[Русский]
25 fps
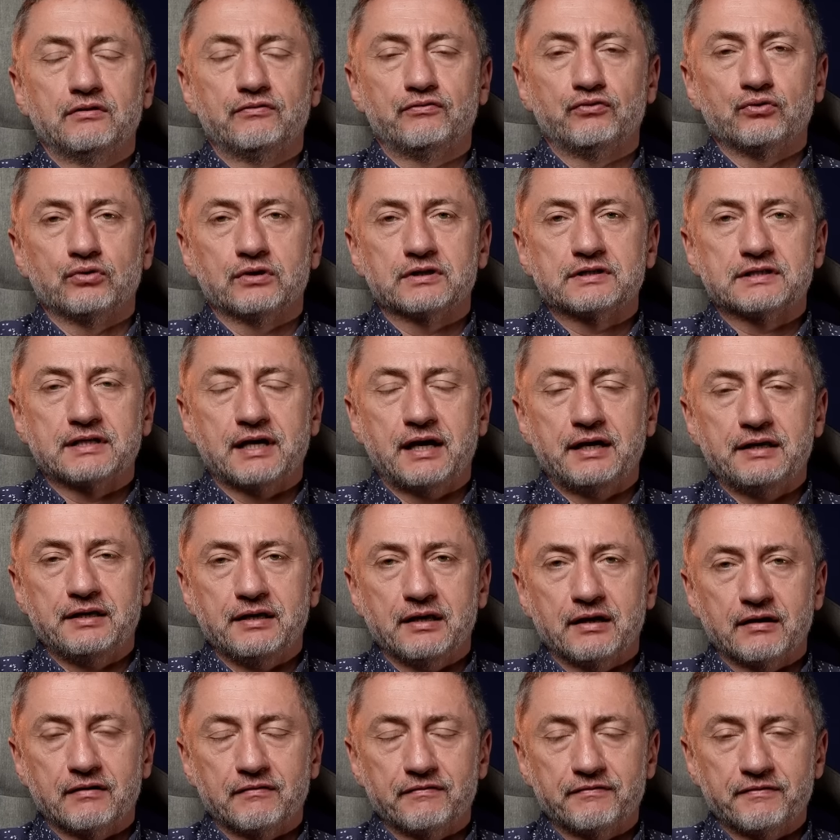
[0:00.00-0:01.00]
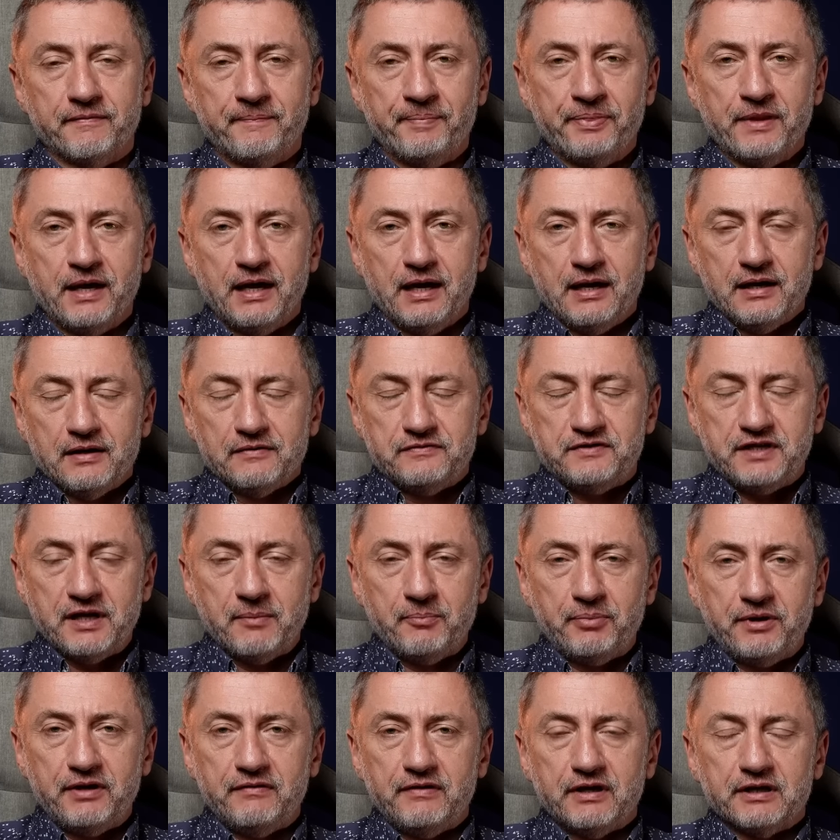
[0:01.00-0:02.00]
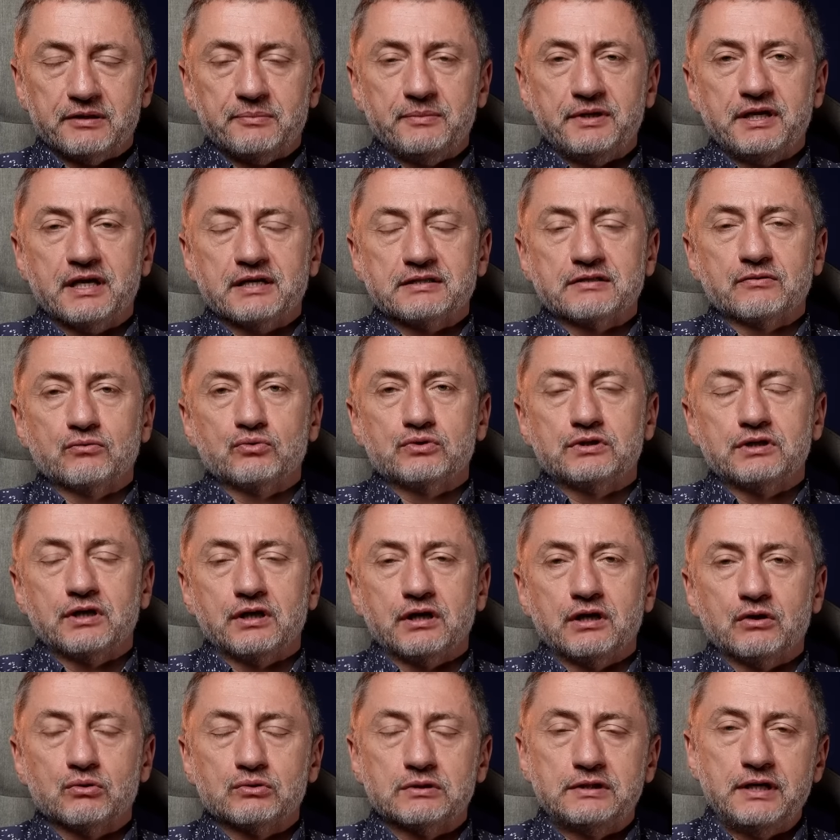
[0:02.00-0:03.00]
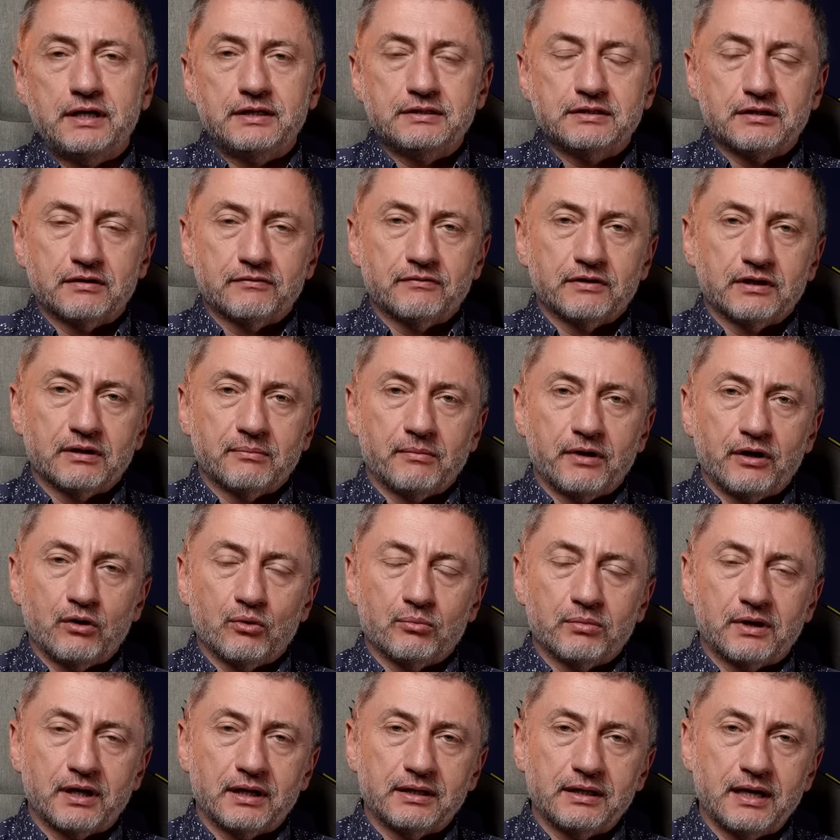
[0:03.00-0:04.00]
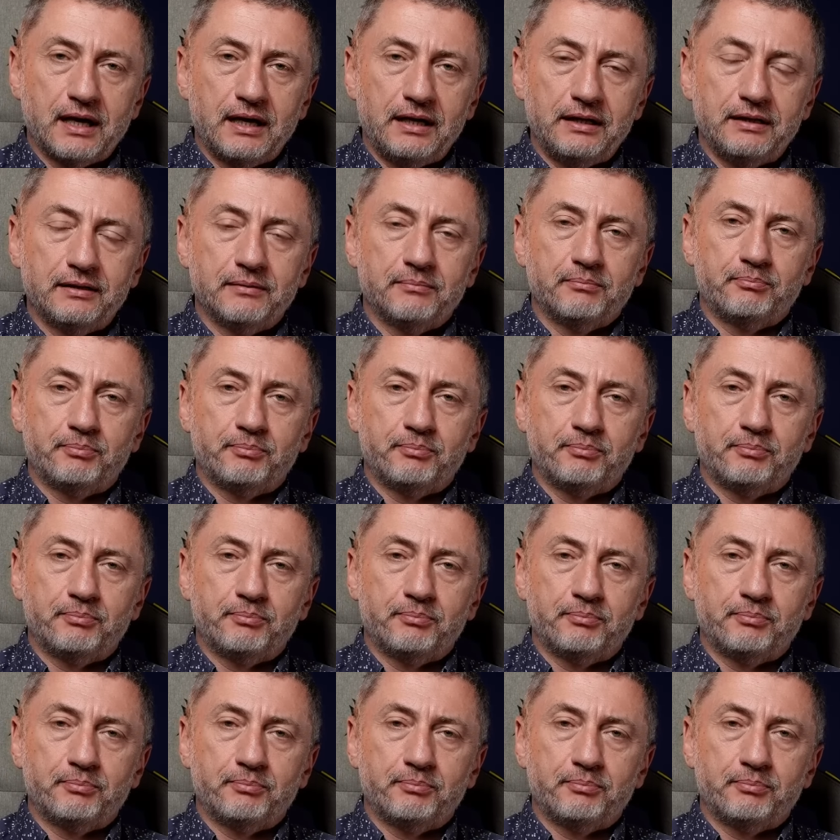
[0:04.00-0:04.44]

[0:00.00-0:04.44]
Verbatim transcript: функционеров. Всем привет, меня зовут Сергей Услендер, вы на моем канале.